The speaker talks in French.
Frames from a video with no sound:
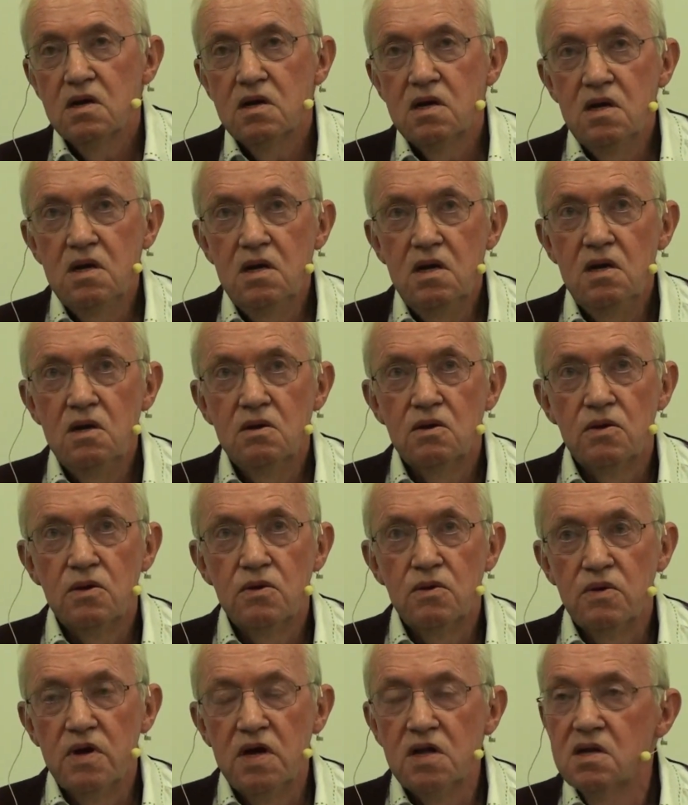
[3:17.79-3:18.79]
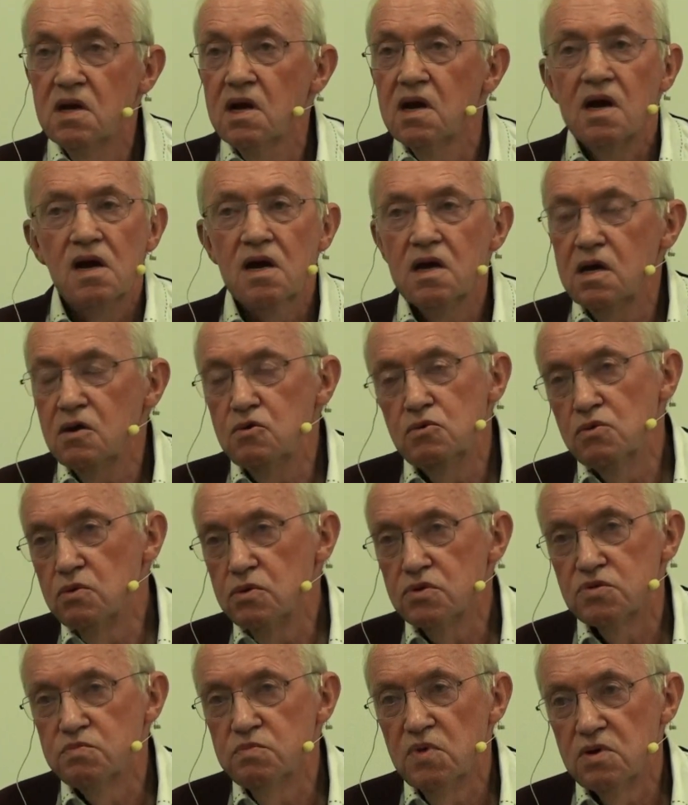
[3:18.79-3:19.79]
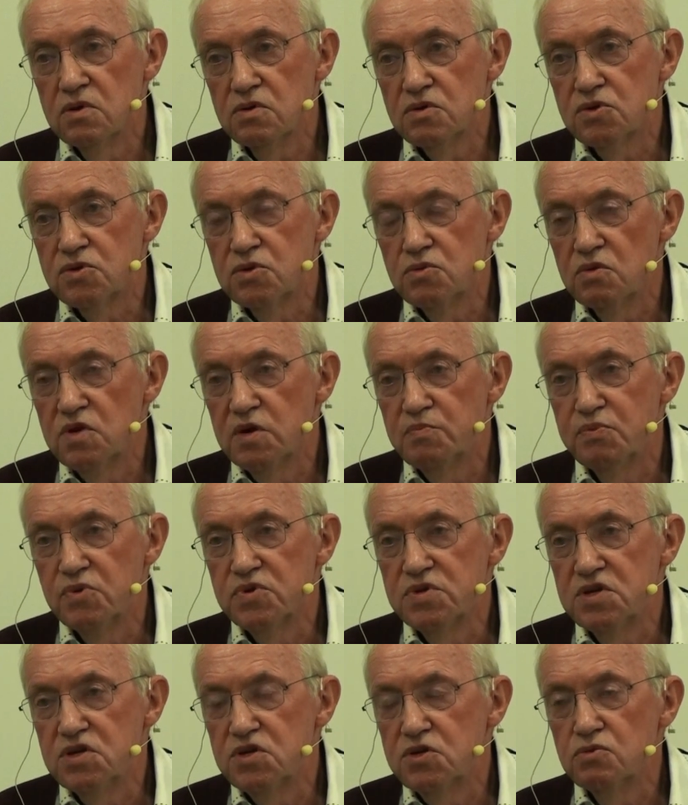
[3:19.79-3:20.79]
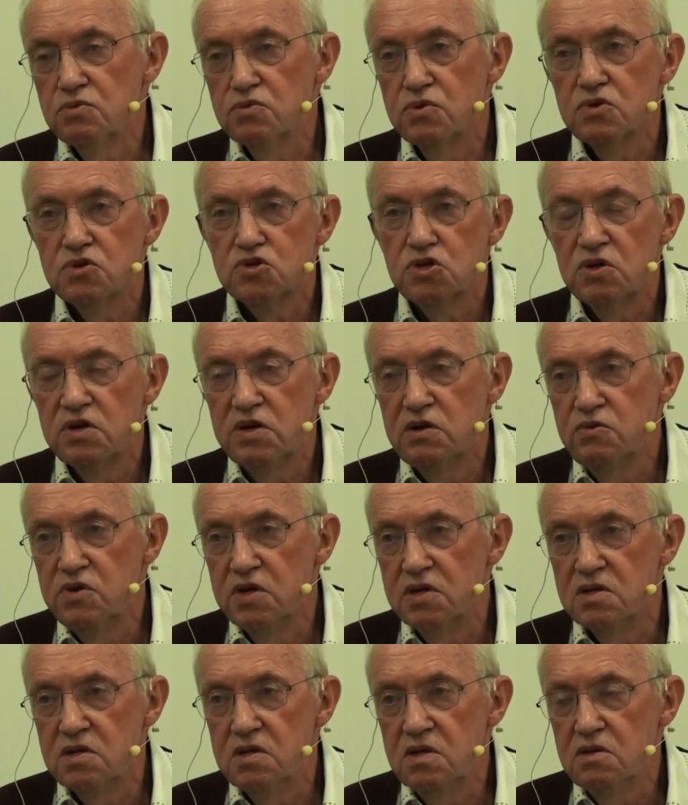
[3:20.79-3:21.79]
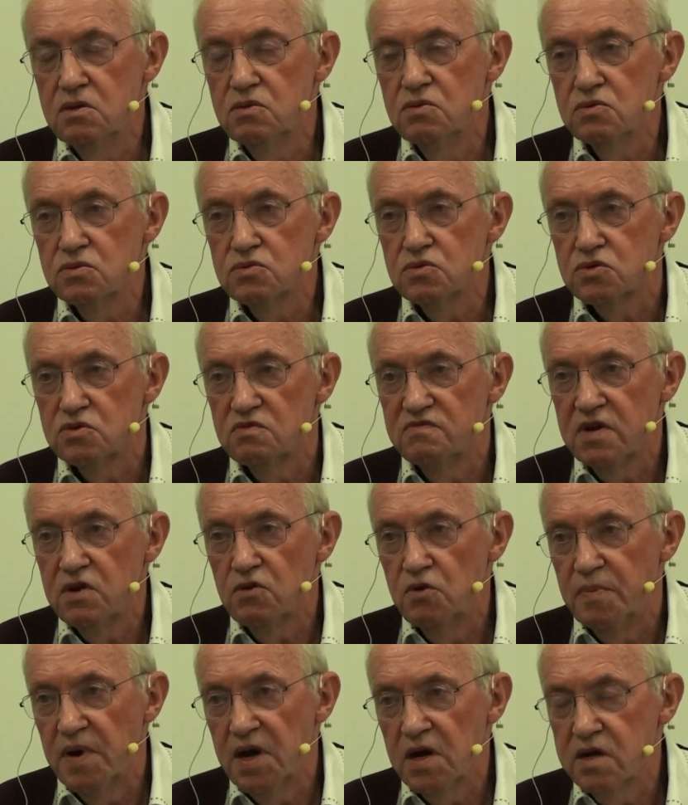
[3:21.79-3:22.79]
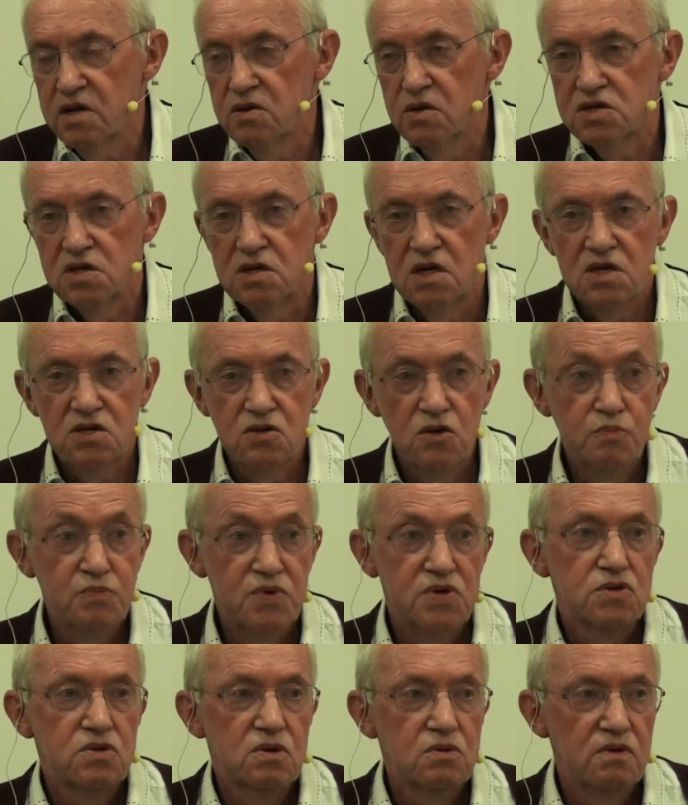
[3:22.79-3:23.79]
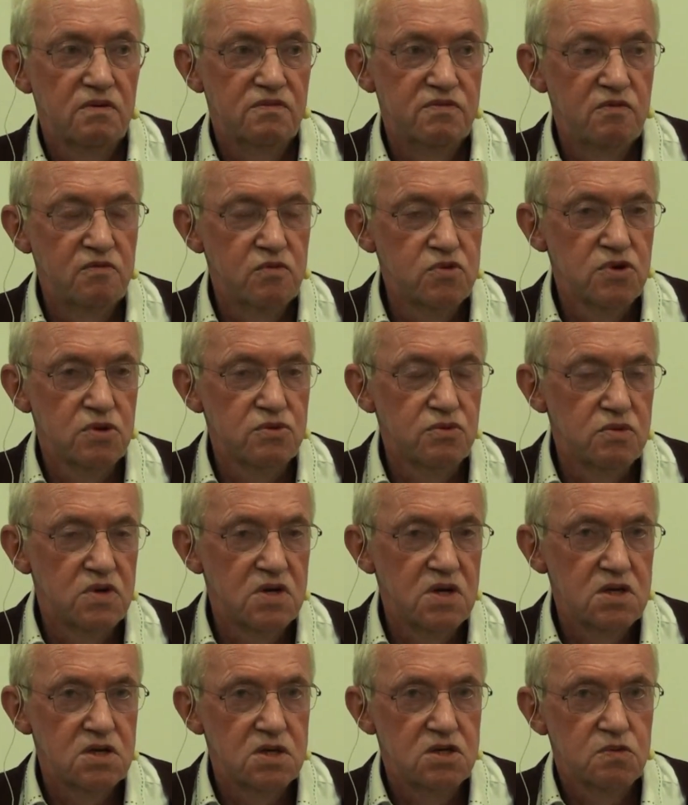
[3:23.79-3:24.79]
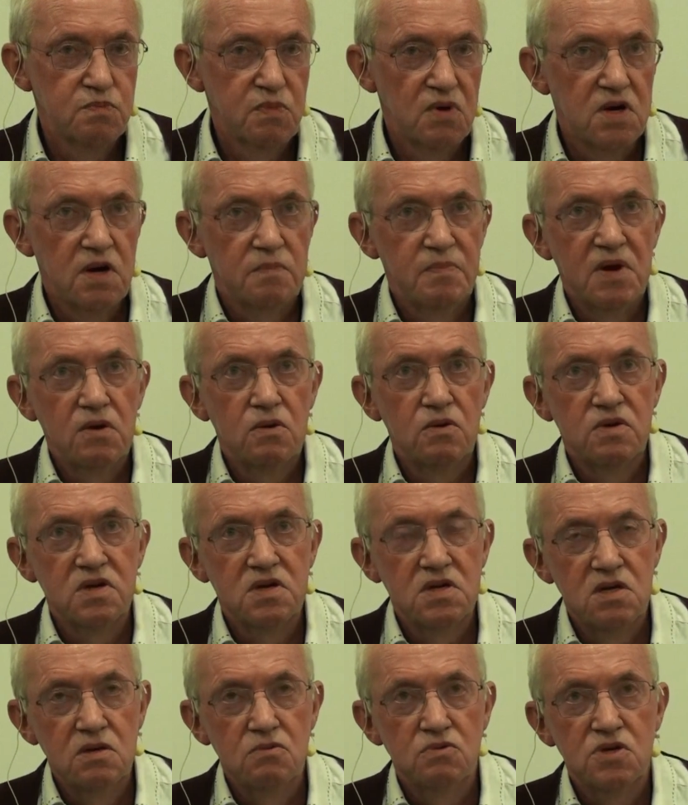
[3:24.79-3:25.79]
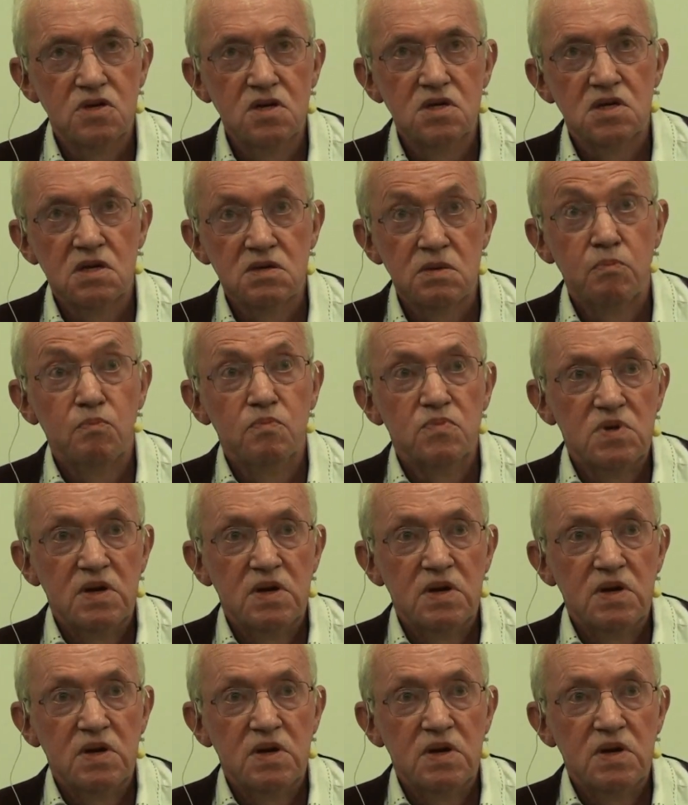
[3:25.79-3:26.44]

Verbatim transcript: qui euh, était rigoureusement sur les positions de Jean Leonetti, dont je vais reparler dans un instant, puisque vous vous en doutez, si je prends la parole ici aussi, c'est